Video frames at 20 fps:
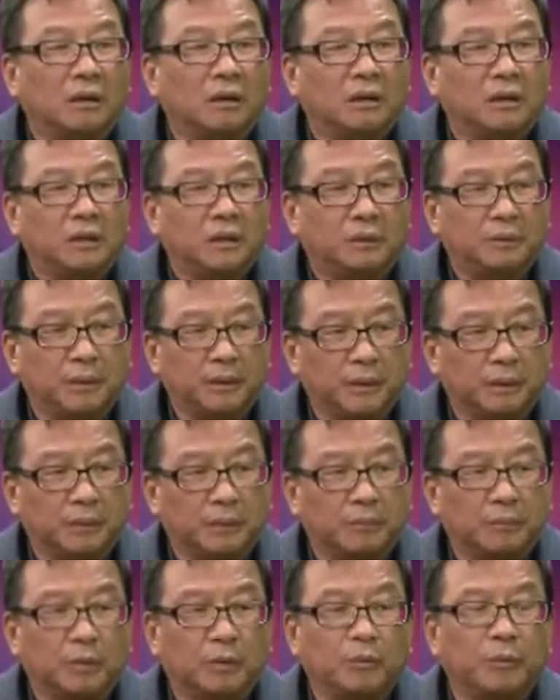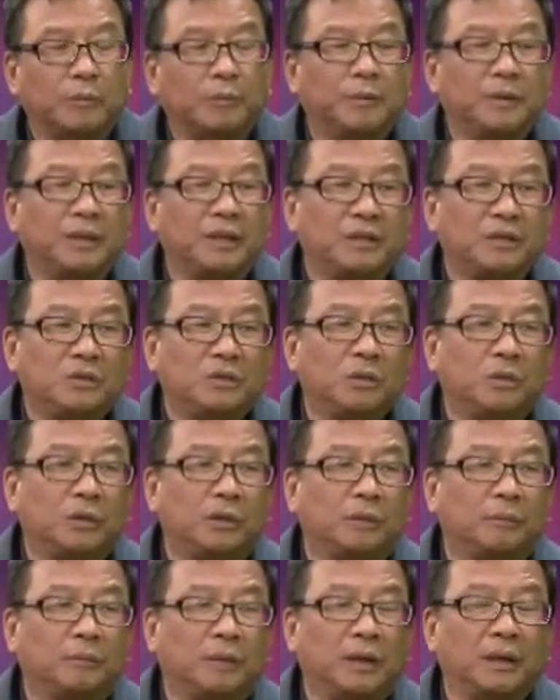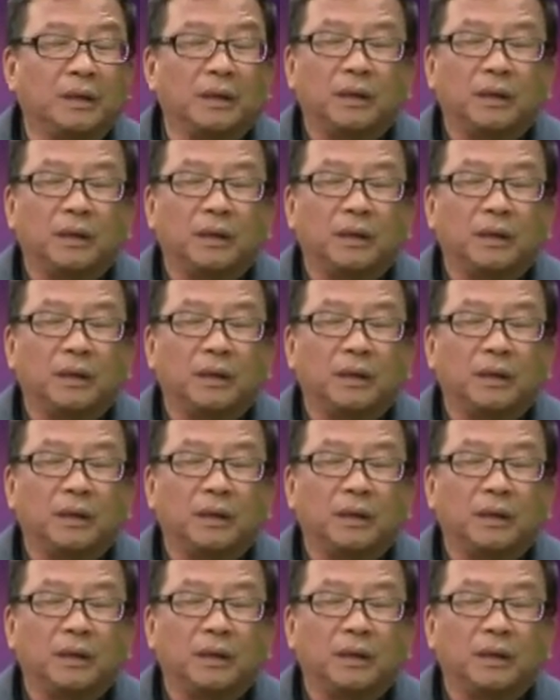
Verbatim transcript: 社会要什么，我们能做什么。